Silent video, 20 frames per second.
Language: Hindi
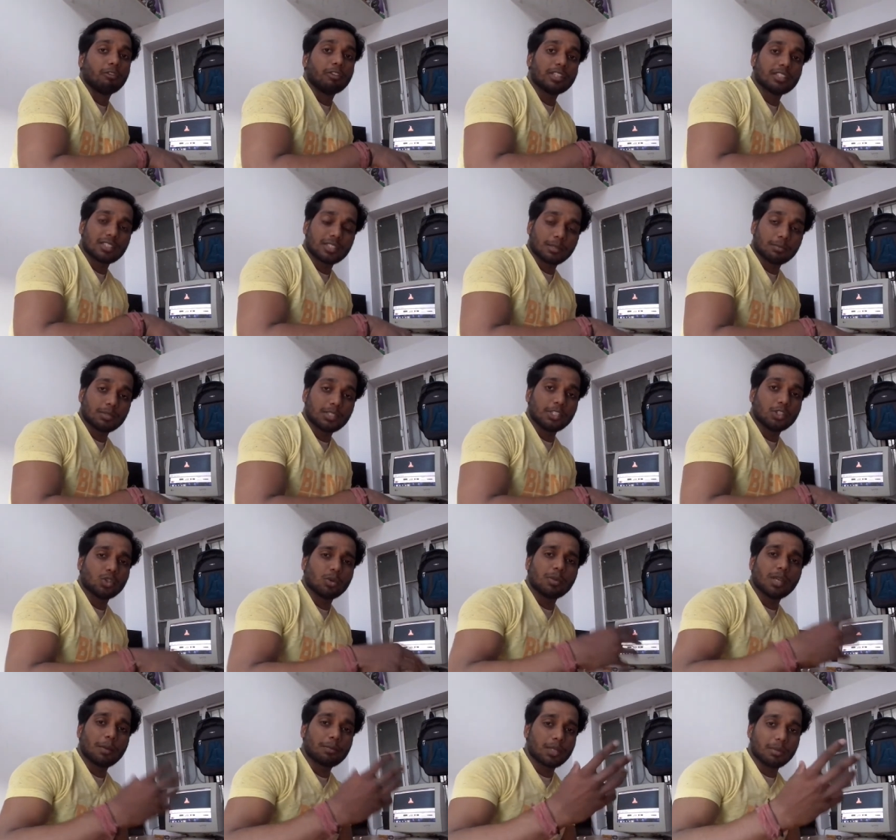विथ सब्जी
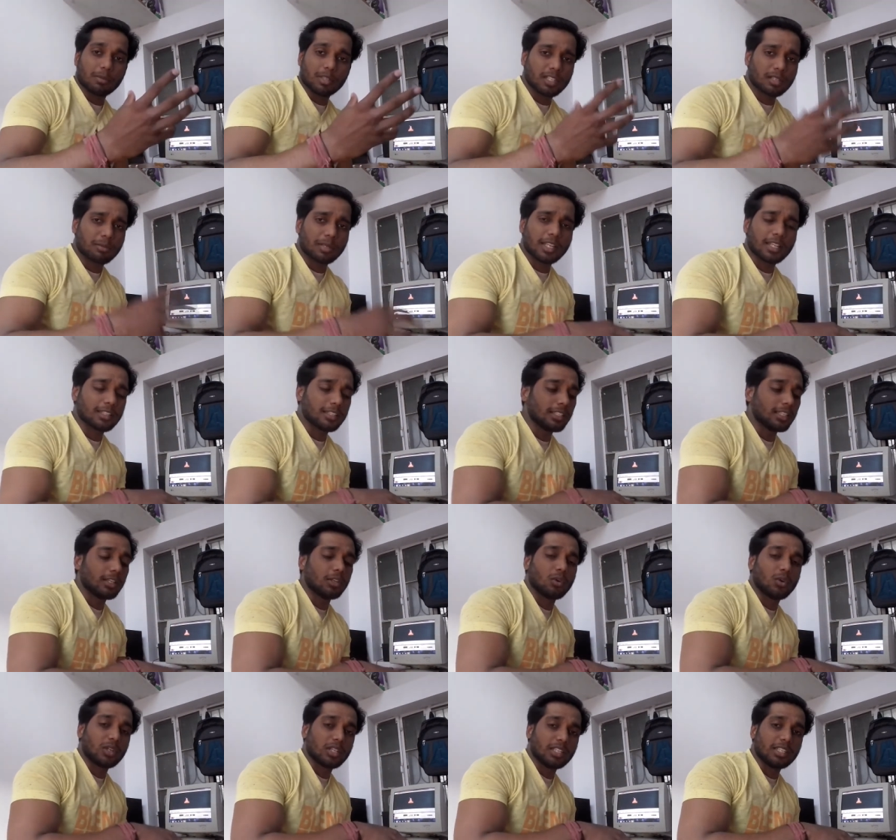जो भी आपकी मदर बनाती
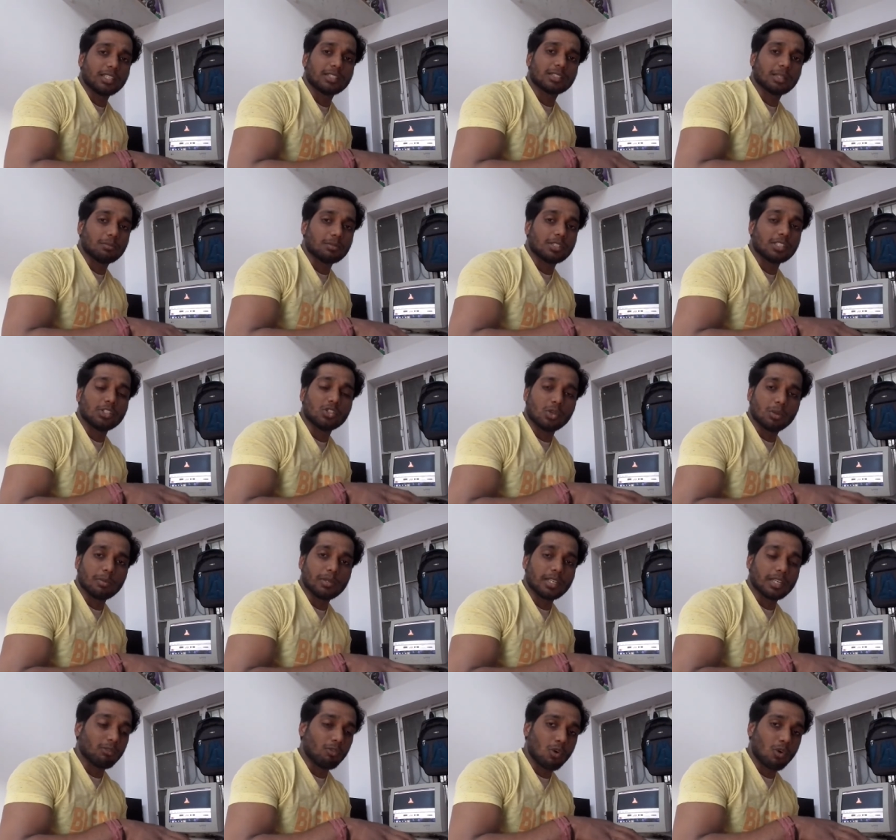है रोटी सब्जी जो
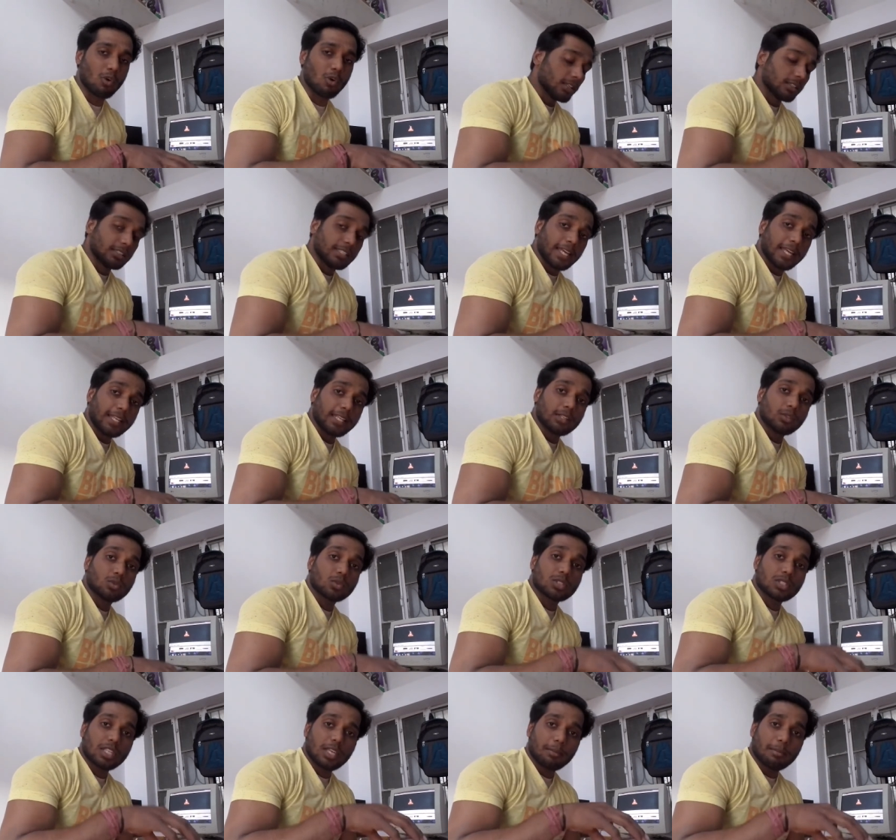भी है वो देन
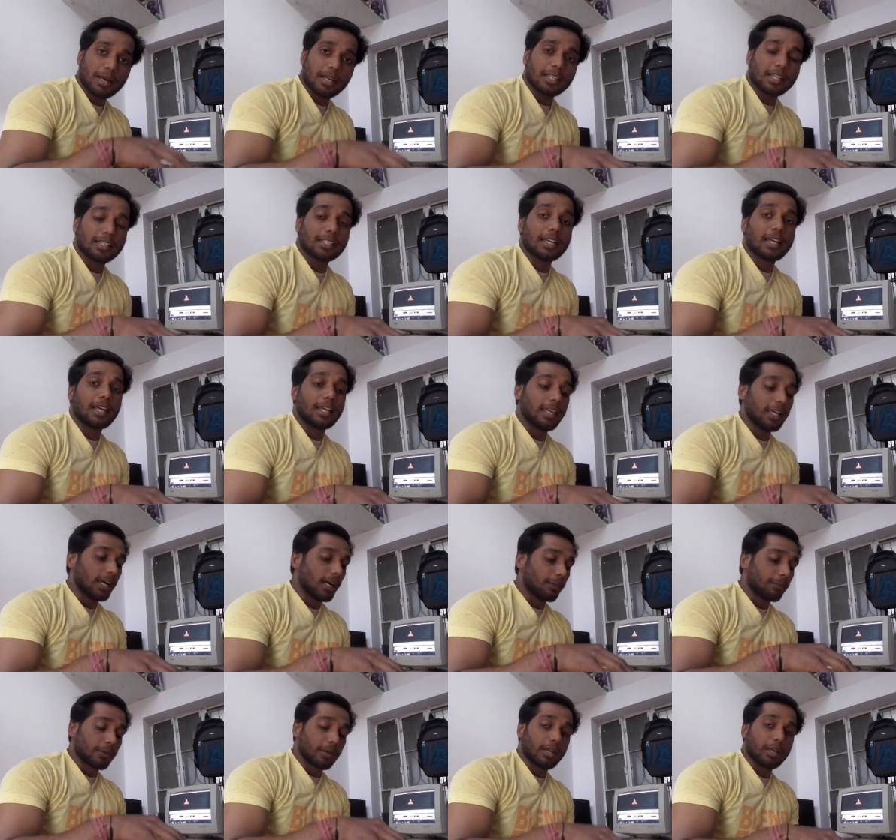उसके बाद आता है
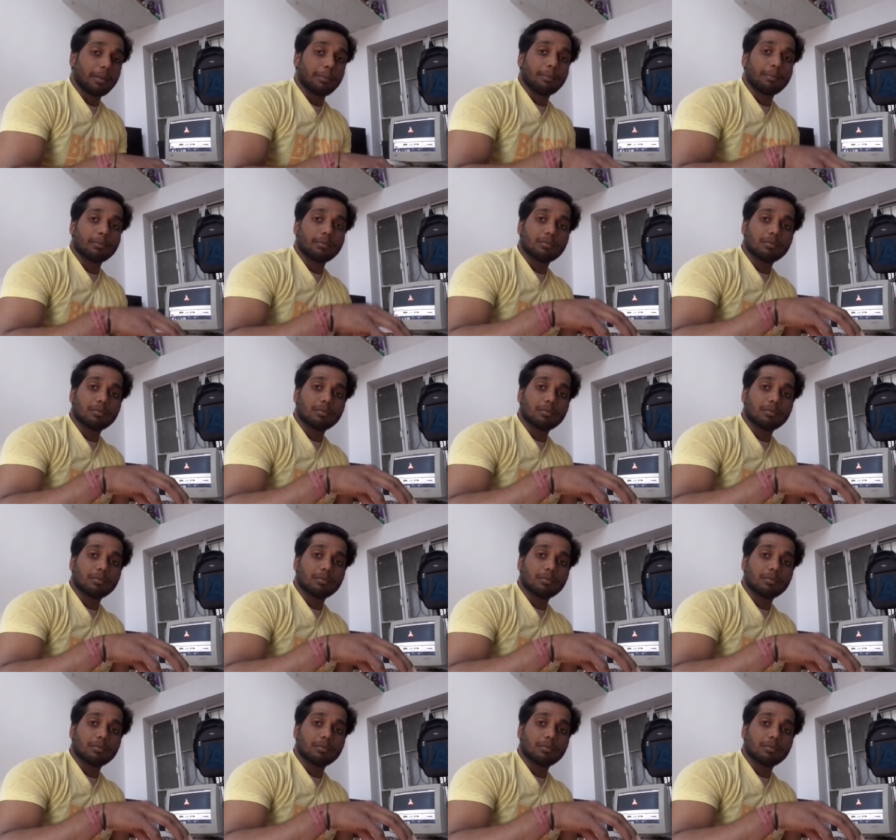आपके